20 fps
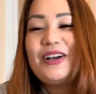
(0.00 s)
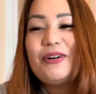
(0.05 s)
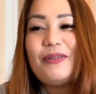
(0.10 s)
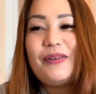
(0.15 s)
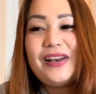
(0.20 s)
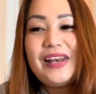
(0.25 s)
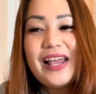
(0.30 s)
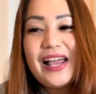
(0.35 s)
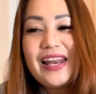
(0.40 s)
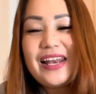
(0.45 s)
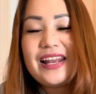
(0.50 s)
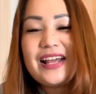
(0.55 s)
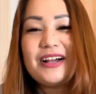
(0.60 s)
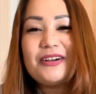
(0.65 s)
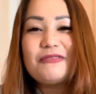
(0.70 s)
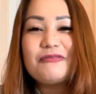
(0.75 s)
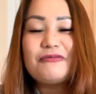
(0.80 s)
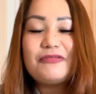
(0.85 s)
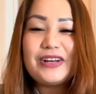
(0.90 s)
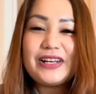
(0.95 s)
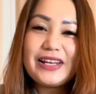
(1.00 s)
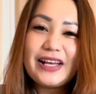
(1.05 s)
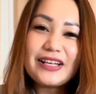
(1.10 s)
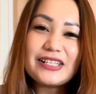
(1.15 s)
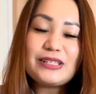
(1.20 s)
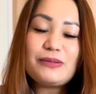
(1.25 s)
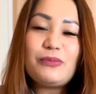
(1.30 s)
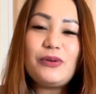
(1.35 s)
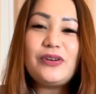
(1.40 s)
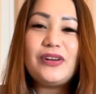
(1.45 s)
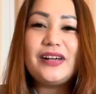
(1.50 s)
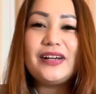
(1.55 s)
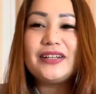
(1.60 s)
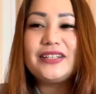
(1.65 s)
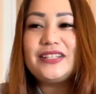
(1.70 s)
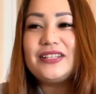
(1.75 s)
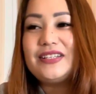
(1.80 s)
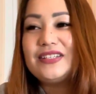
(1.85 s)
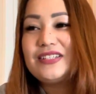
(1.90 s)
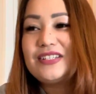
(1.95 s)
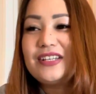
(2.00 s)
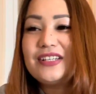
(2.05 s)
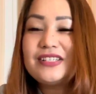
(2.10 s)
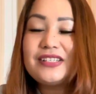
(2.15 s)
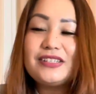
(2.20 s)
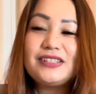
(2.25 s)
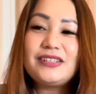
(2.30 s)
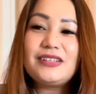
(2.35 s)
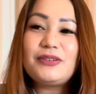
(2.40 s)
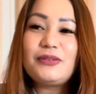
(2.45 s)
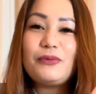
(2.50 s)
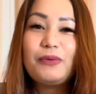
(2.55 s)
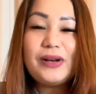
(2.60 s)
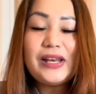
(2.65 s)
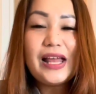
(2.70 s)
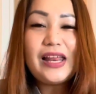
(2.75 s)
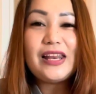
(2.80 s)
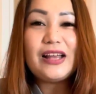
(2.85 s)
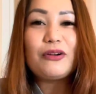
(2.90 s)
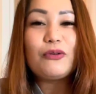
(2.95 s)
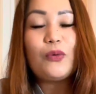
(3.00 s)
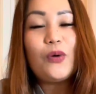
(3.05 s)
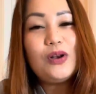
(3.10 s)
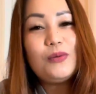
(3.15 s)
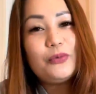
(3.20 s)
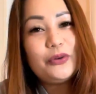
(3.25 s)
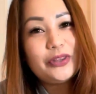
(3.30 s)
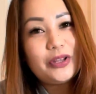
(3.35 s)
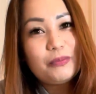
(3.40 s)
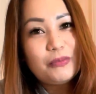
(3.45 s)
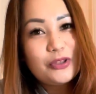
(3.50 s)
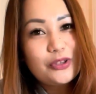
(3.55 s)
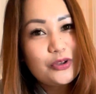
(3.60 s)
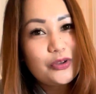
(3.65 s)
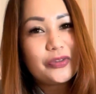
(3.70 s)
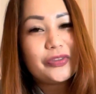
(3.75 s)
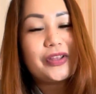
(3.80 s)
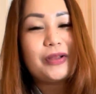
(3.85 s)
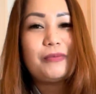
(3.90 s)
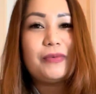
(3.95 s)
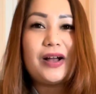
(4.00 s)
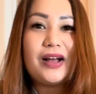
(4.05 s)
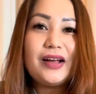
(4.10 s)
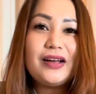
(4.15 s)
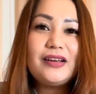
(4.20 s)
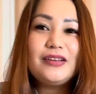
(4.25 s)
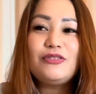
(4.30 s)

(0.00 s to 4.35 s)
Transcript: Wala lang. Relax mo lang. It's just, wala lang. Wall mo naman yun, ba? Diba?